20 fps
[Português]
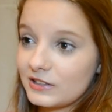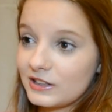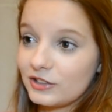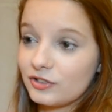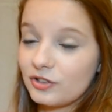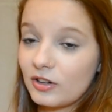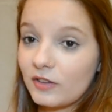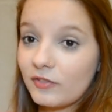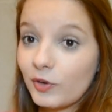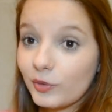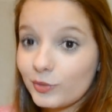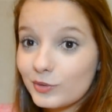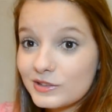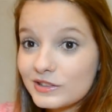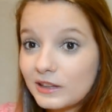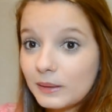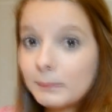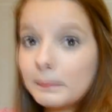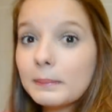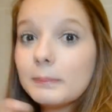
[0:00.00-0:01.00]
Você tem que tirar fotos
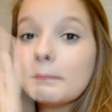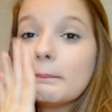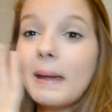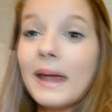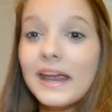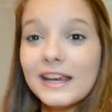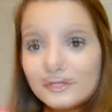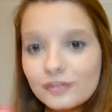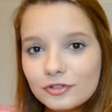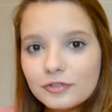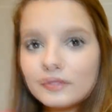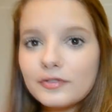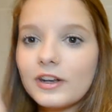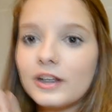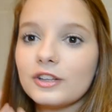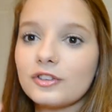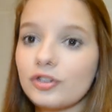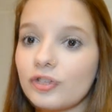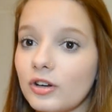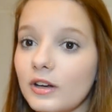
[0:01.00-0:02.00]
sempre bem de
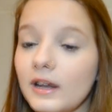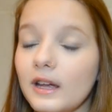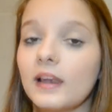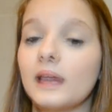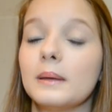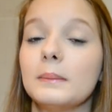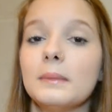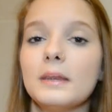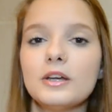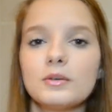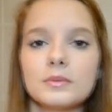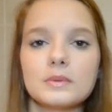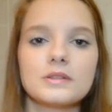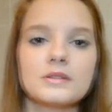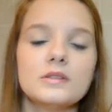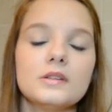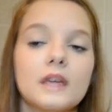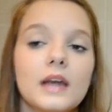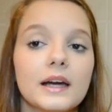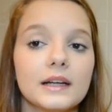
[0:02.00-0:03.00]
frente à janela. E mesmo
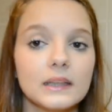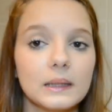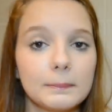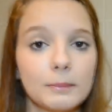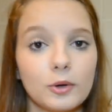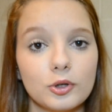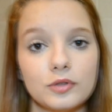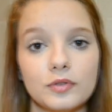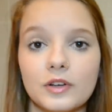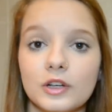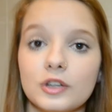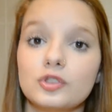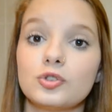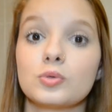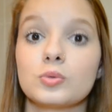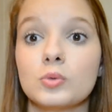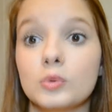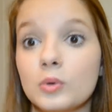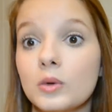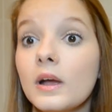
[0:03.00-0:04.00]
assim ainda pode ficar
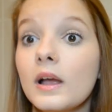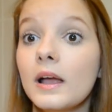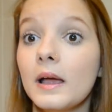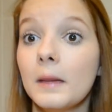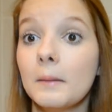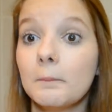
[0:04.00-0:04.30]
escuro,